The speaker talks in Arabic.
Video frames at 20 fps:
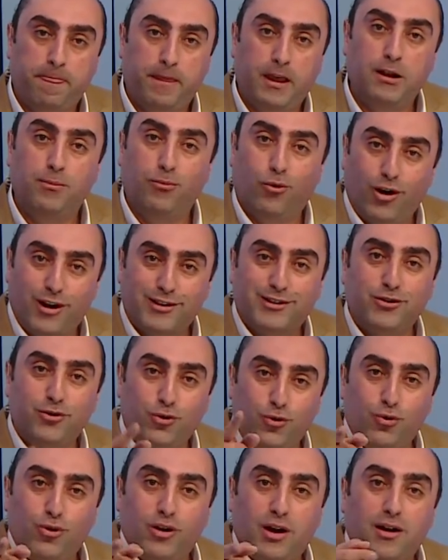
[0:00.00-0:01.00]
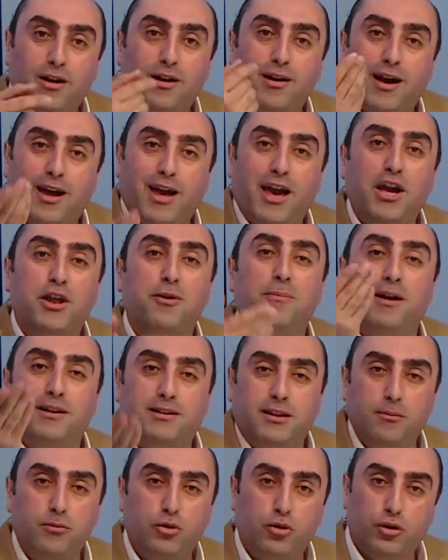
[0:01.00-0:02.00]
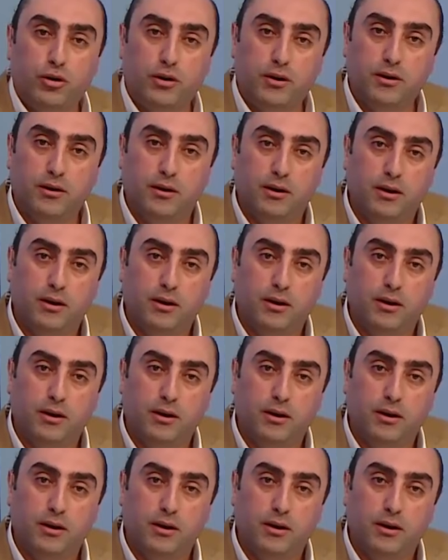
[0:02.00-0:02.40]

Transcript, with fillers: المواطن هو خير ما تملك